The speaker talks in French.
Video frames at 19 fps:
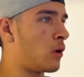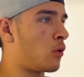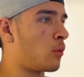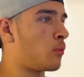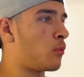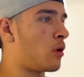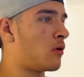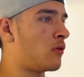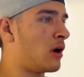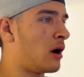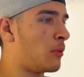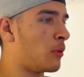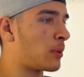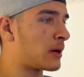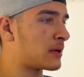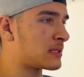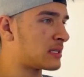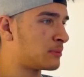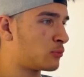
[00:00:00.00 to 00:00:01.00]
on peut avoir à peu
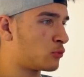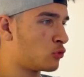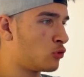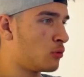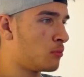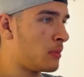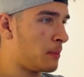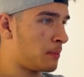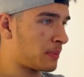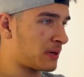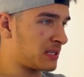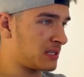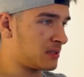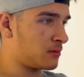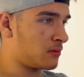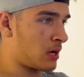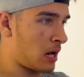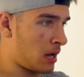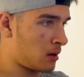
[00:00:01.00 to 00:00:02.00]
près ça pour le même prix.
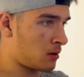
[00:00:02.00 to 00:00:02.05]
Voilà,